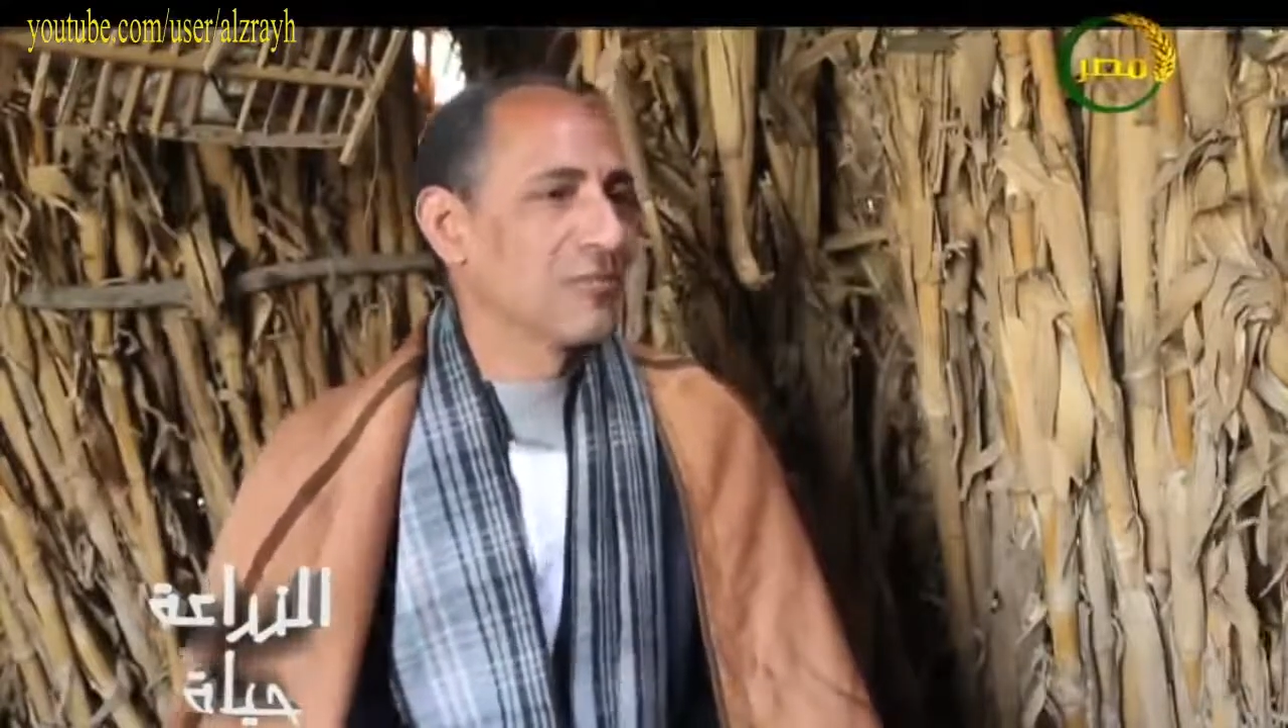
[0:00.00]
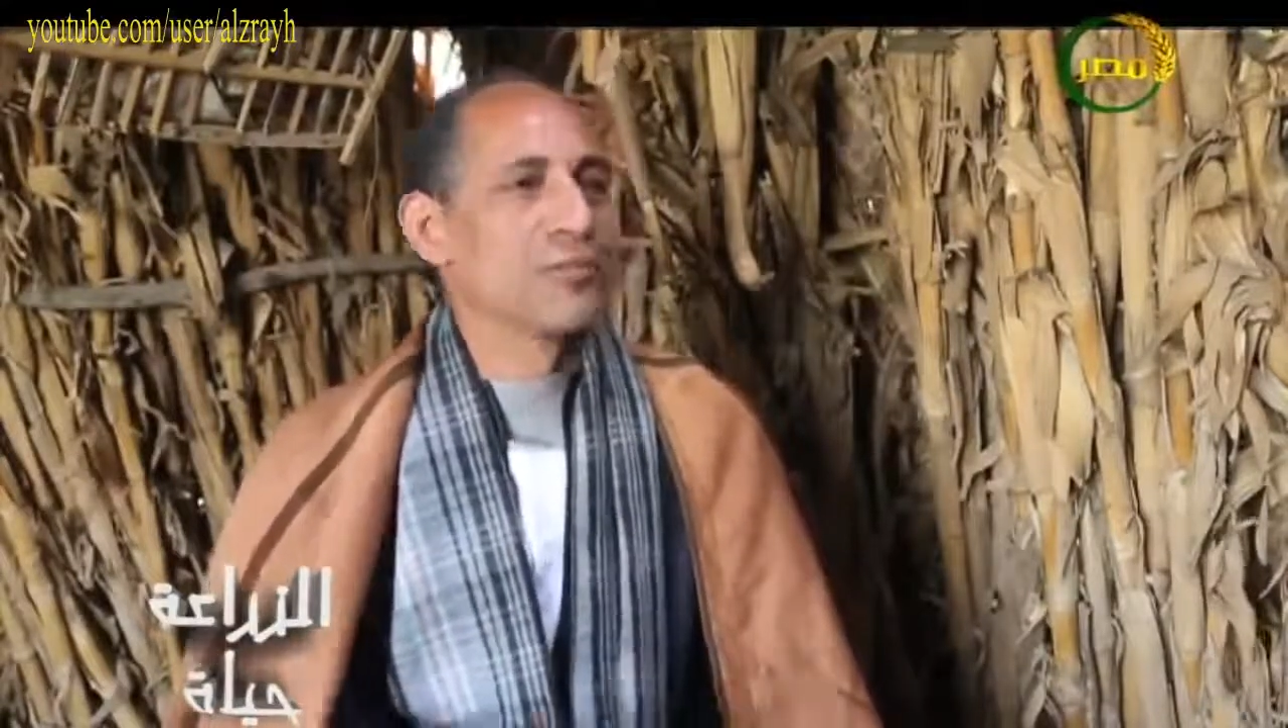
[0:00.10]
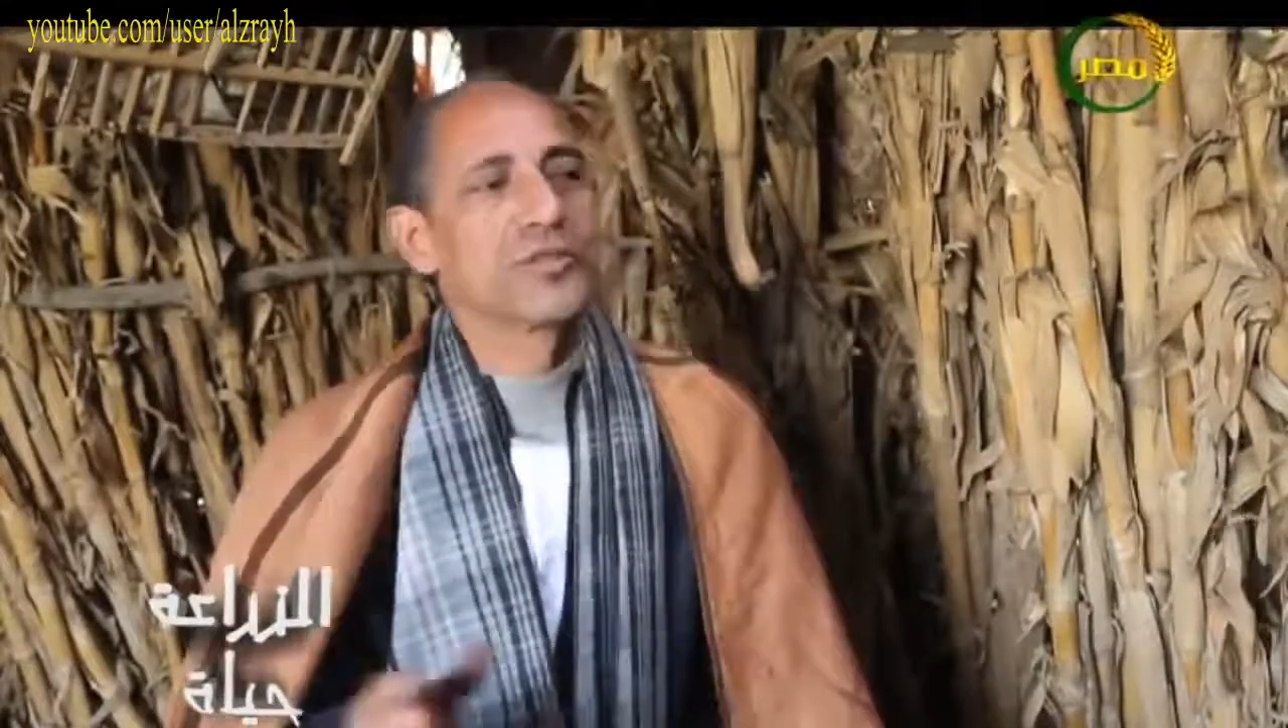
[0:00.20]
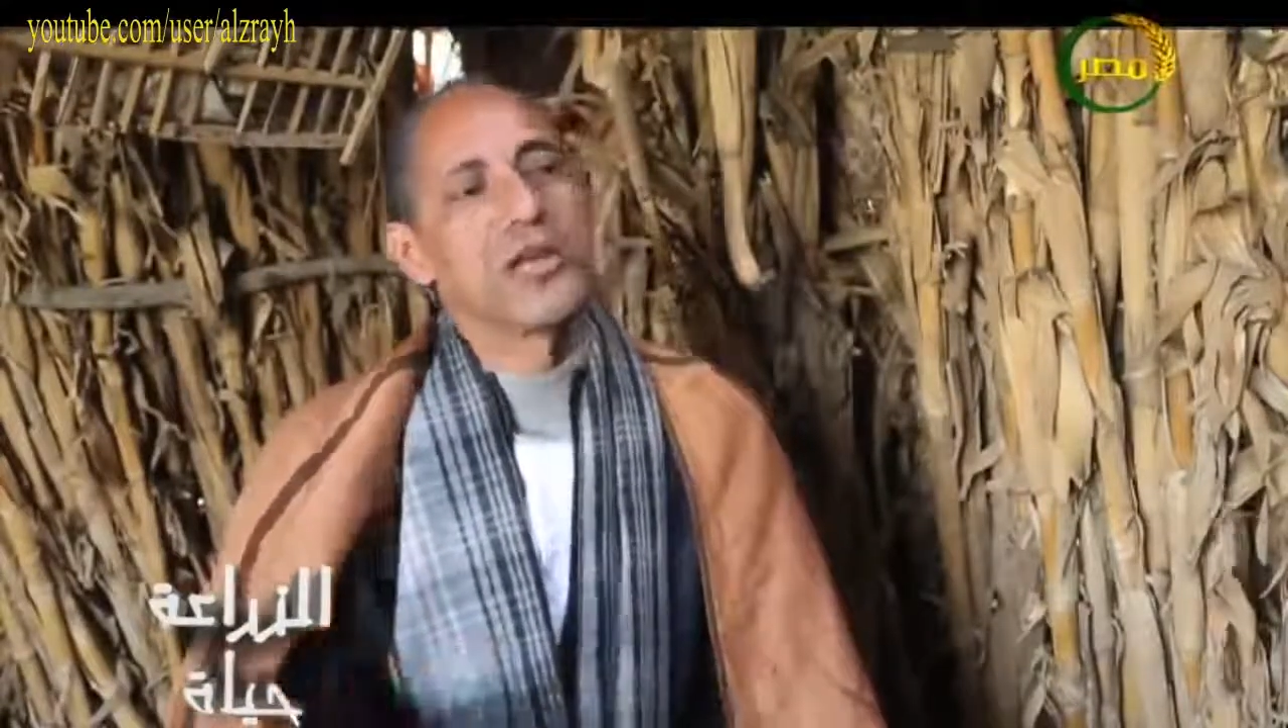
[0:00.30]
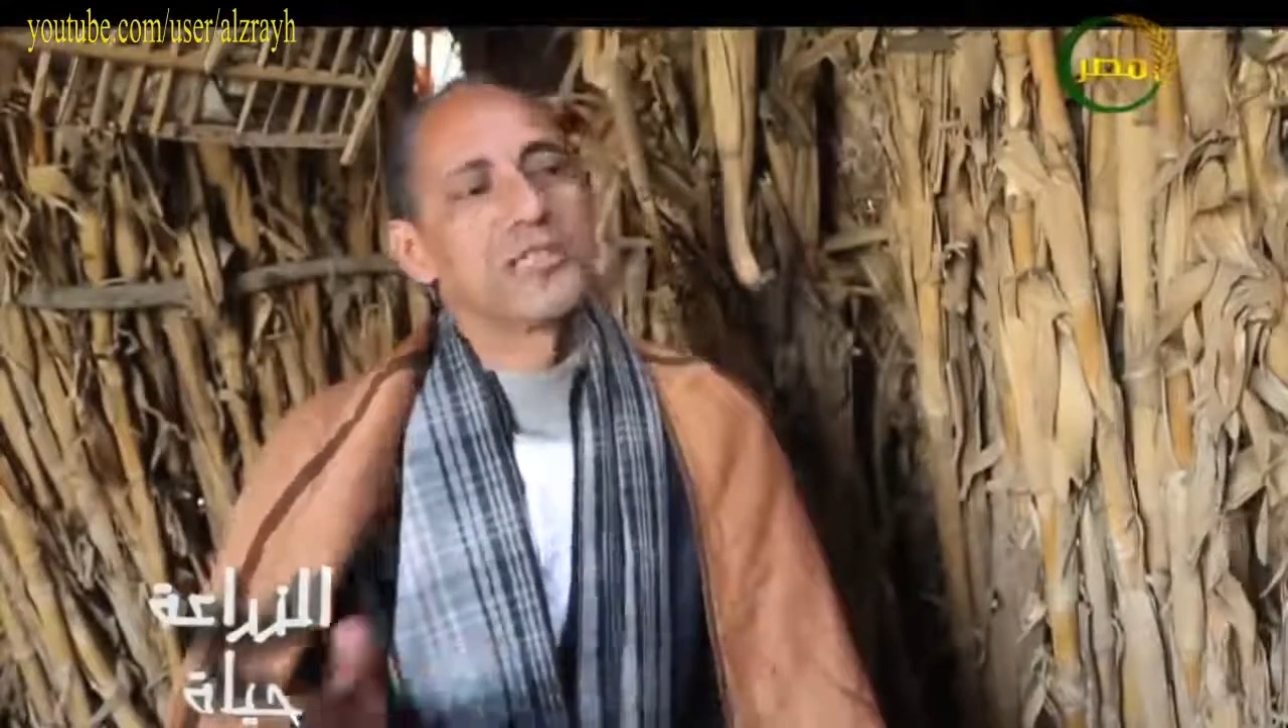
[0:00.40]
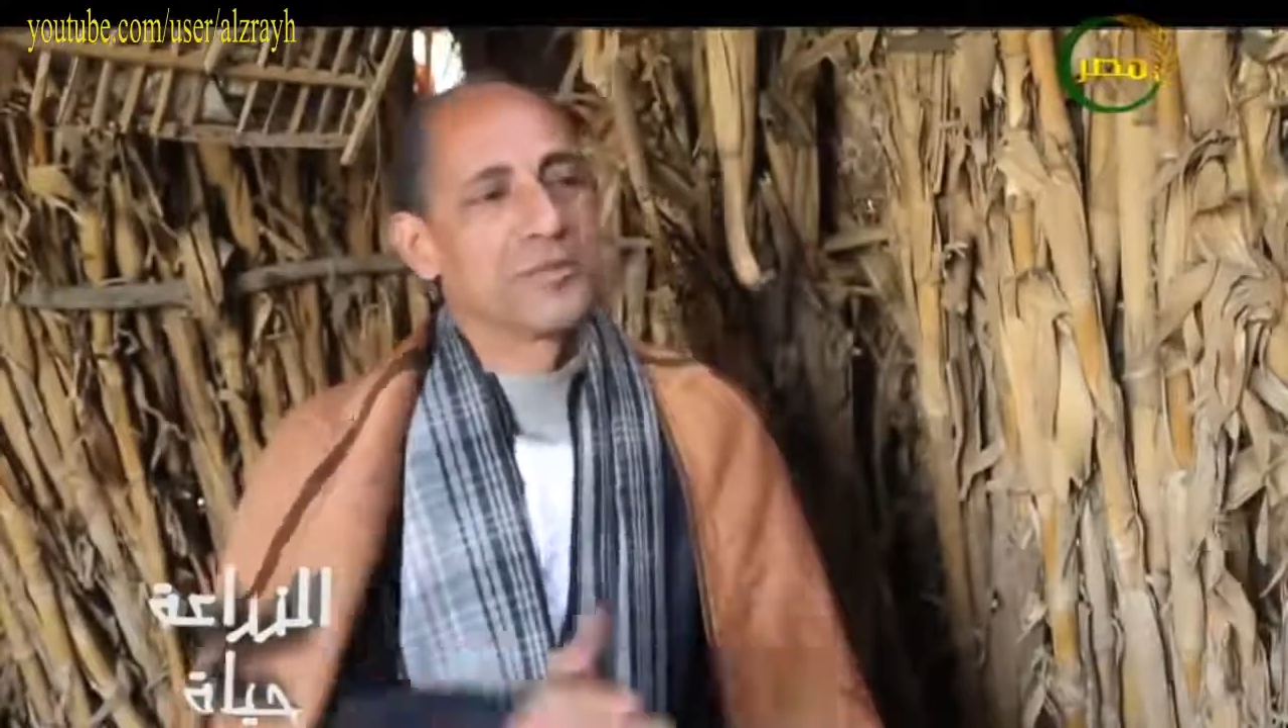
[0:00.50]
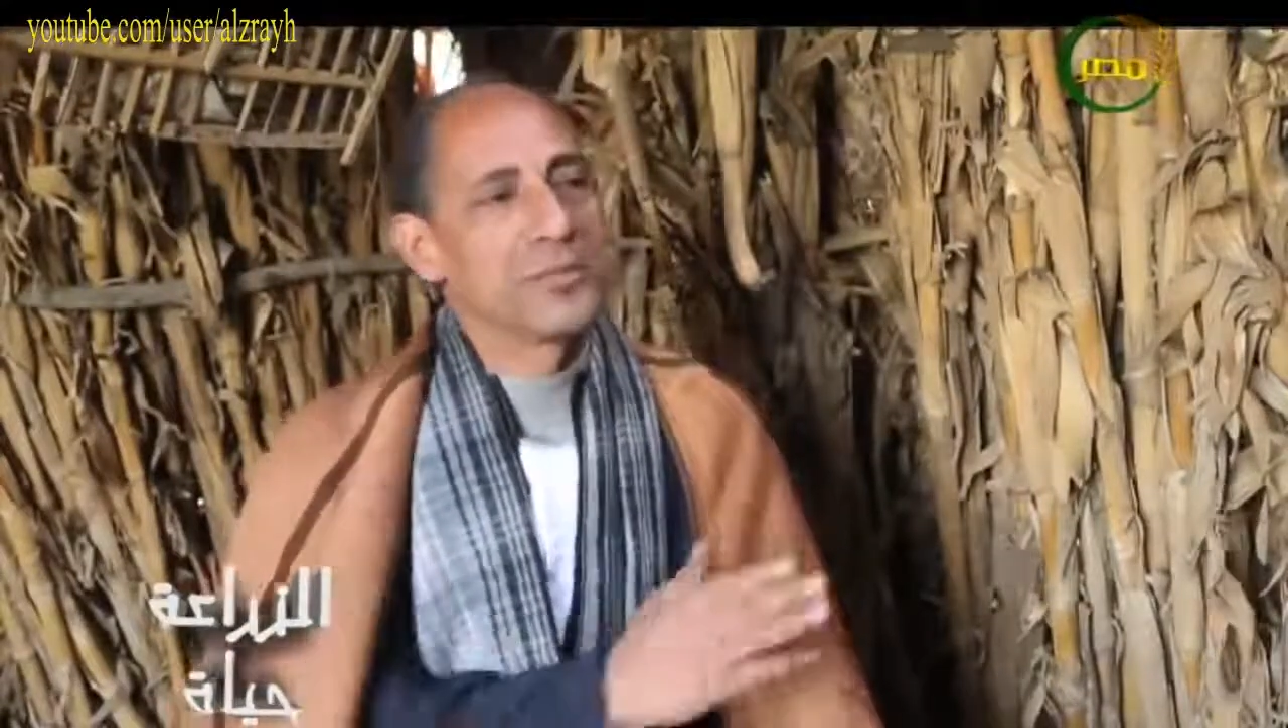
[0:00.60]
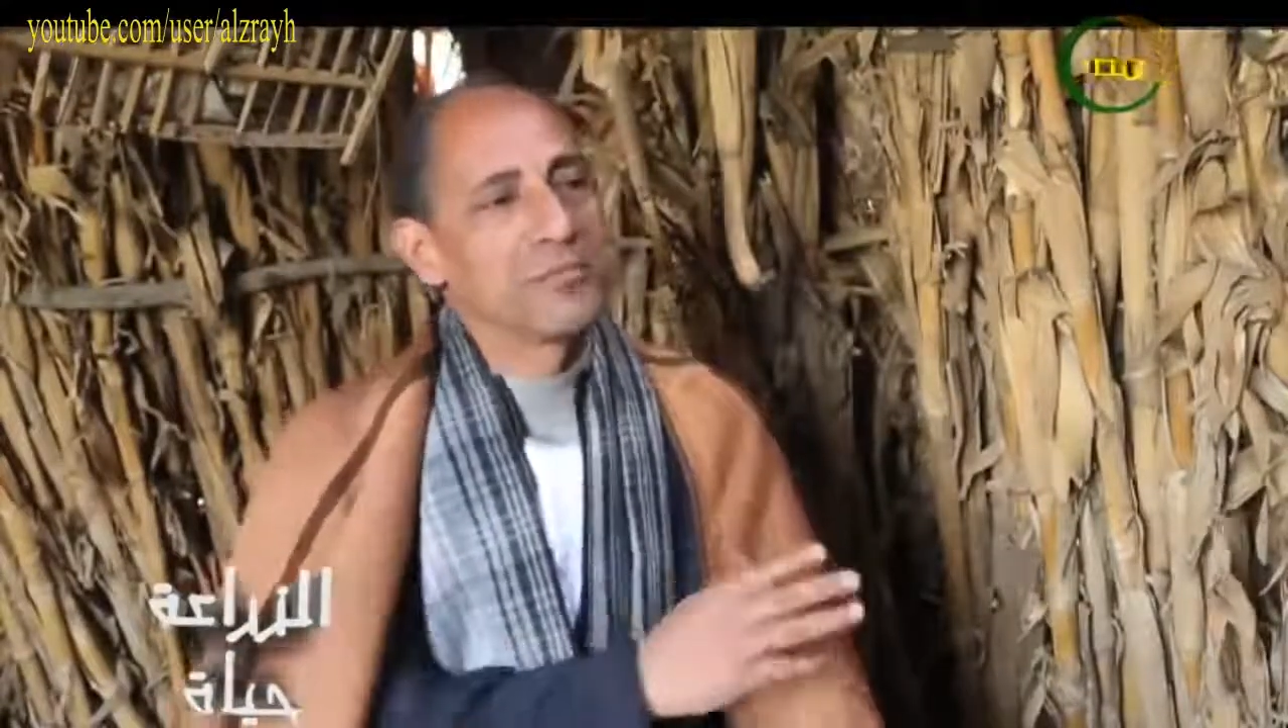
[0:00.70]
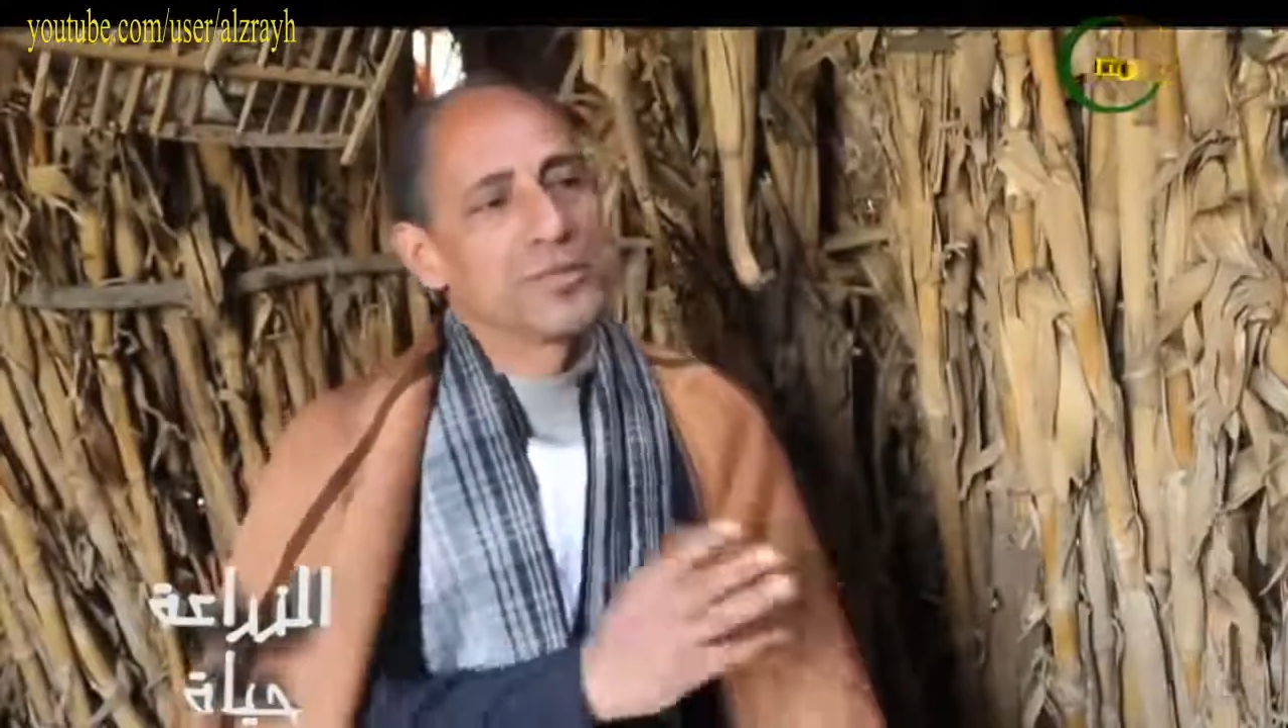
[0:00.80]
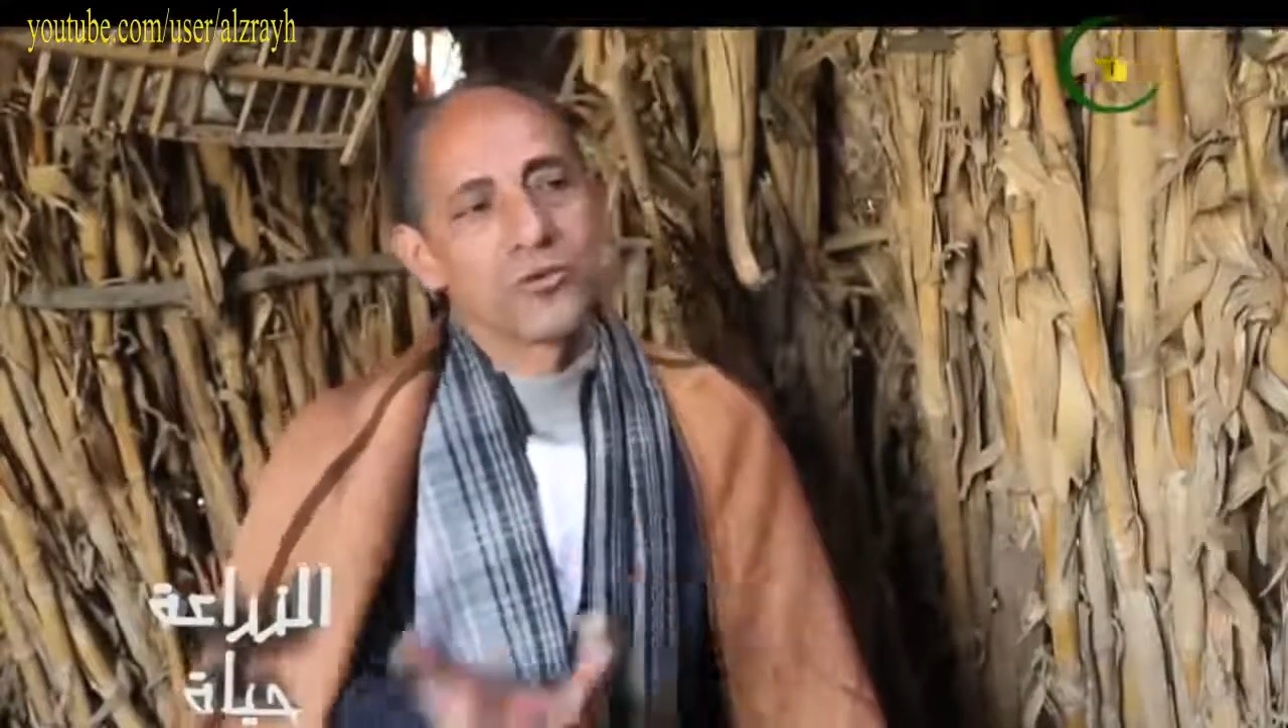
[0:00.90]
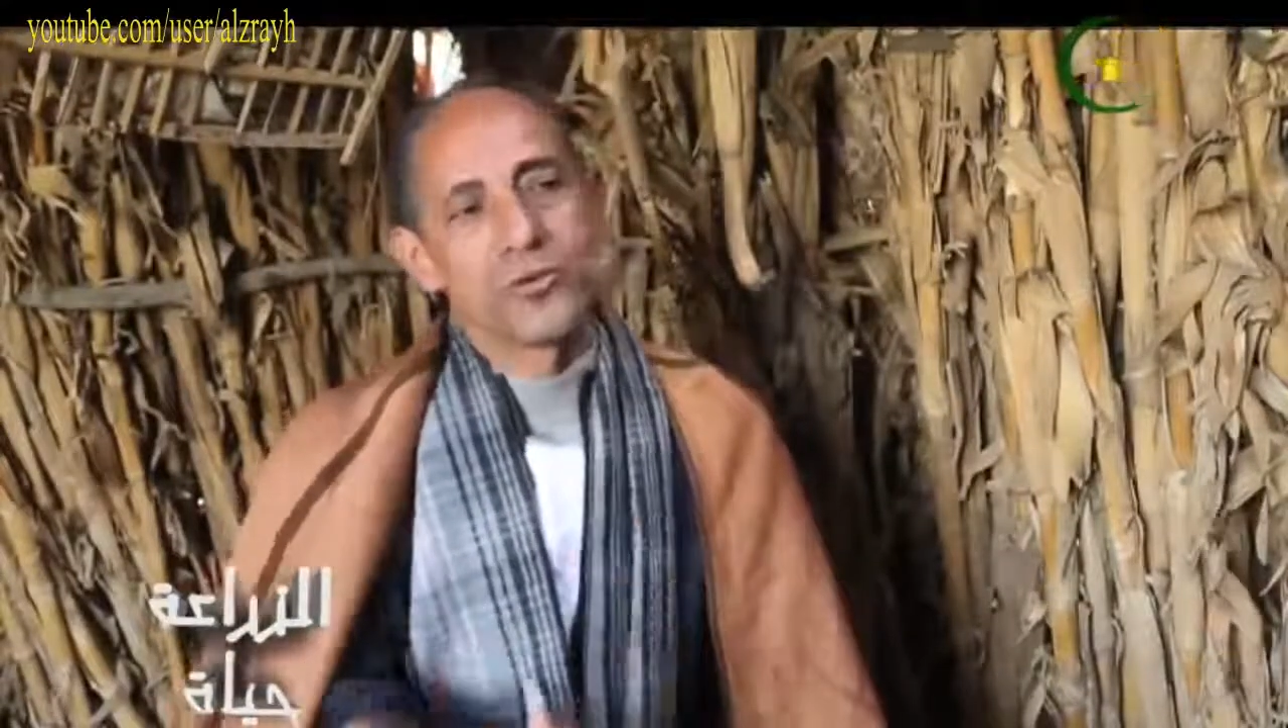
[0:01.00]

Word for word: ومتقسمين مش